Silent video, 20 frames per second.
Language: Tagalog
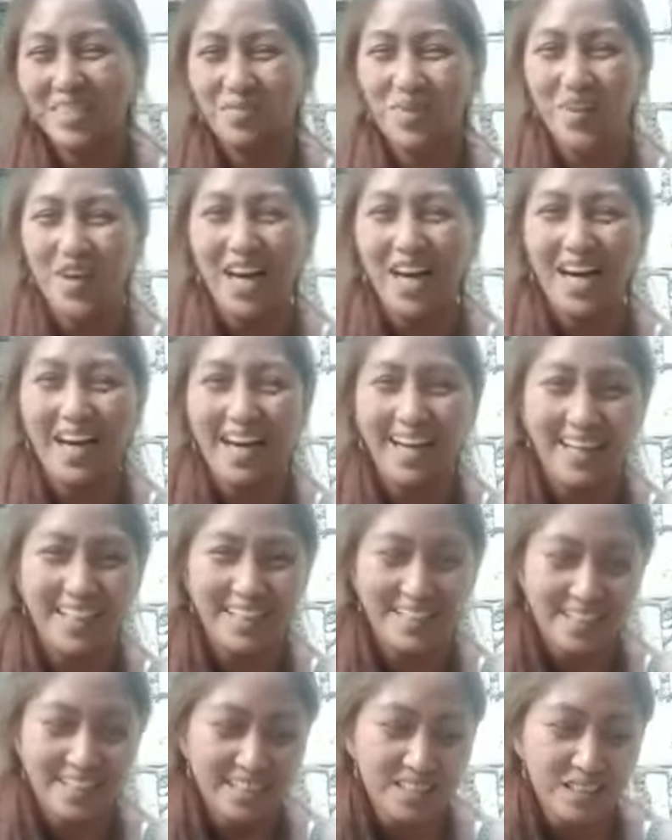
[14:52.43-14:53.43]
Hindi mo ka
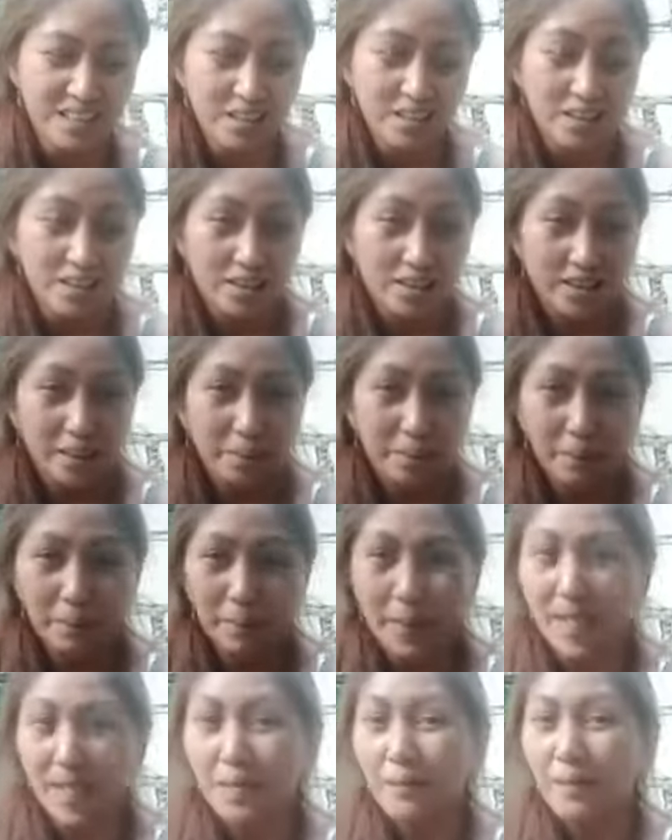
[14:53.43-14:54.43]
ah. Siyempre
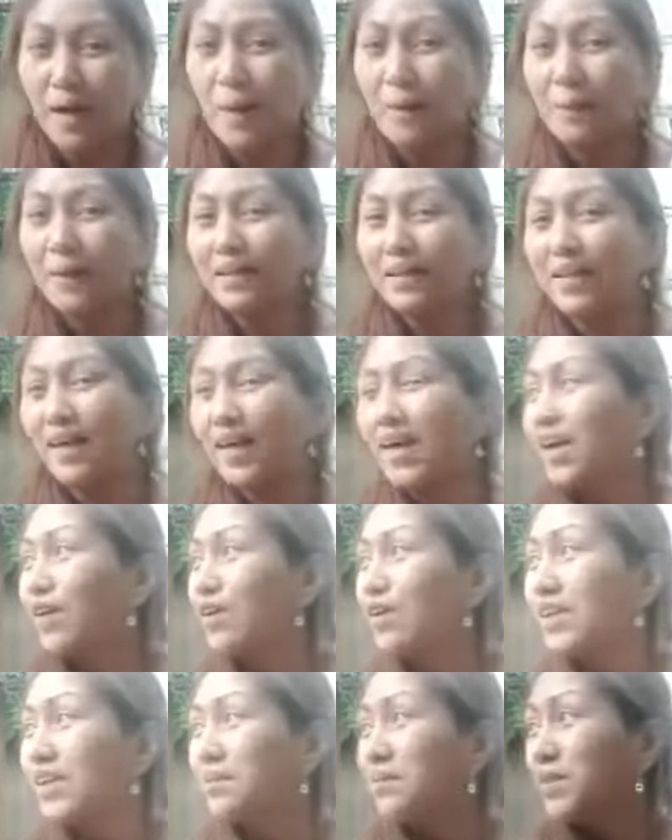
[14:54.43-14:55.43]
pagka makapal ang
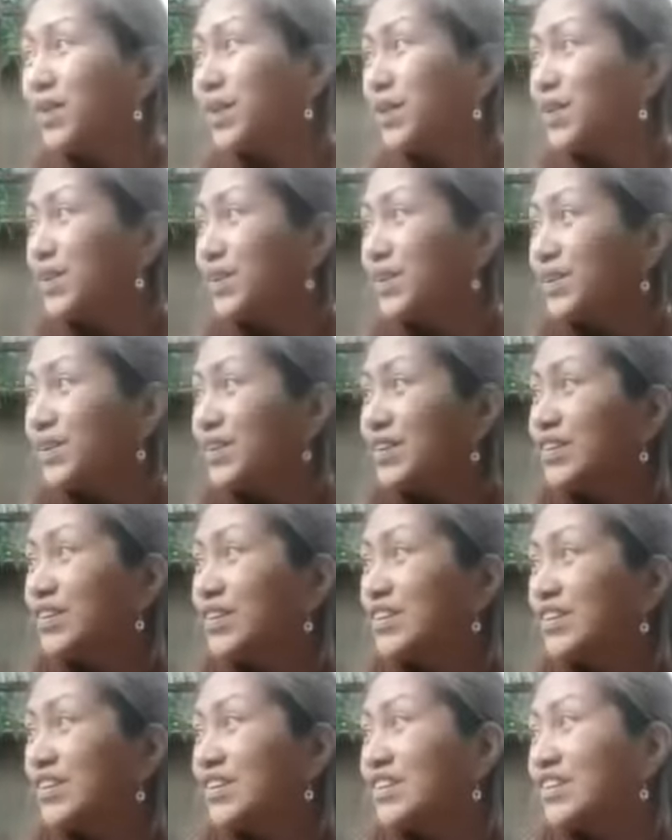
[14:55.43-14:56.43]
aura mo,
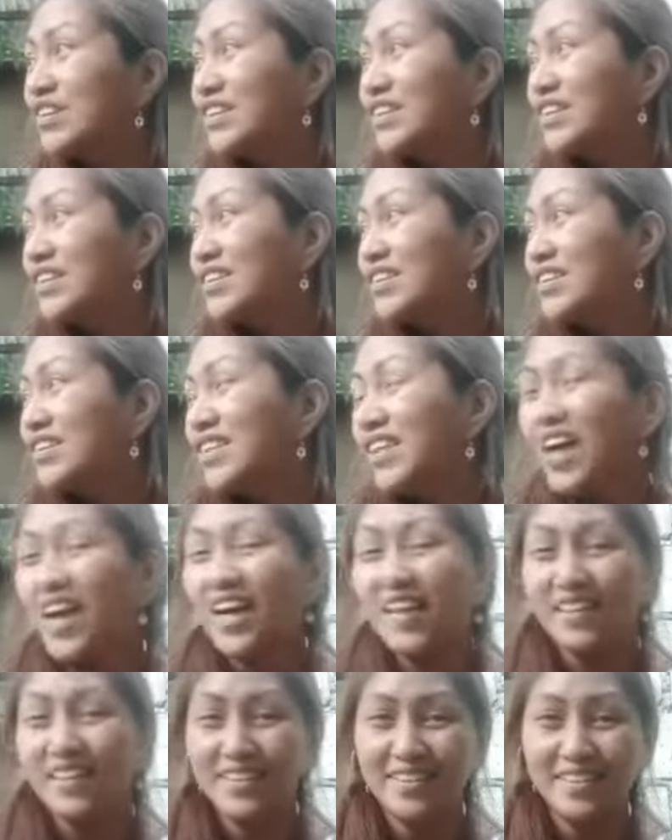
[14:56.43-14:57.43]

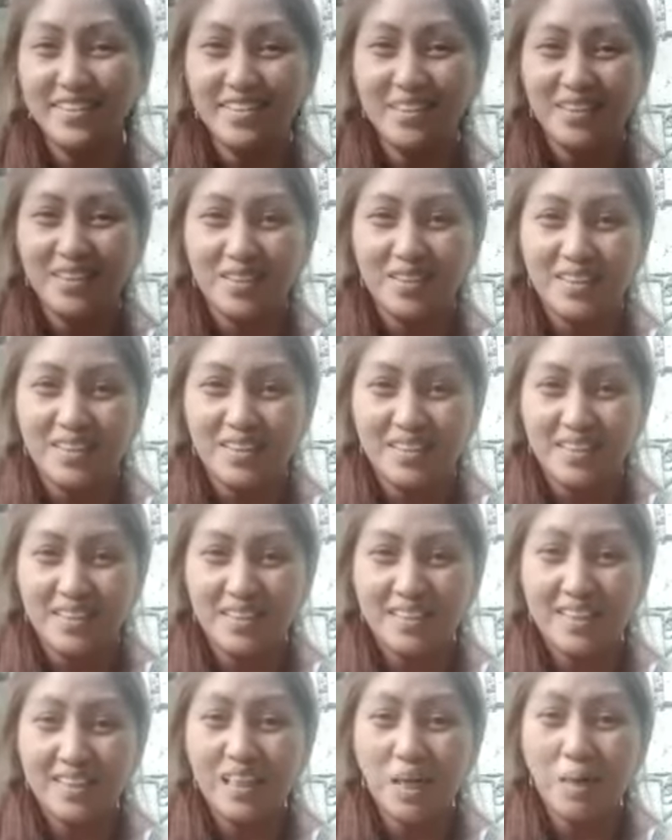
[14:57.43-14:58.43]
yan,
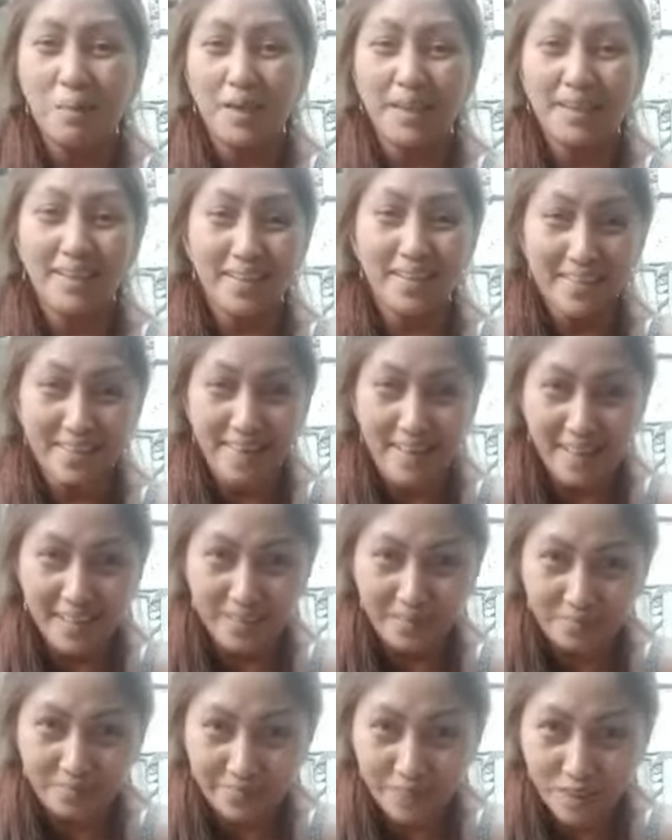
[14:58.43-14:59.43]
hindi ka
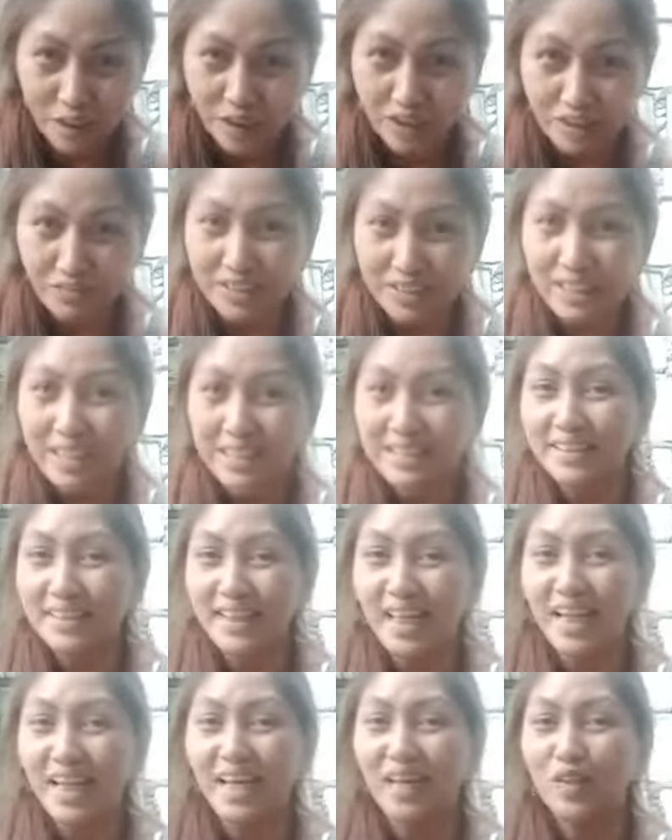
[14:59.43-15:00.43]
mahihiya. Confident
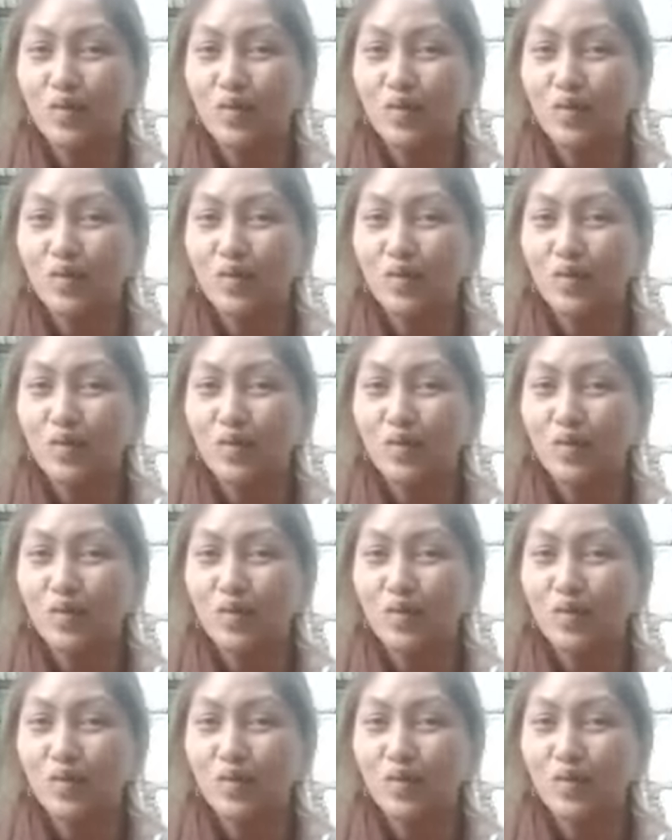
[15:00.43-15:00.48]
ka.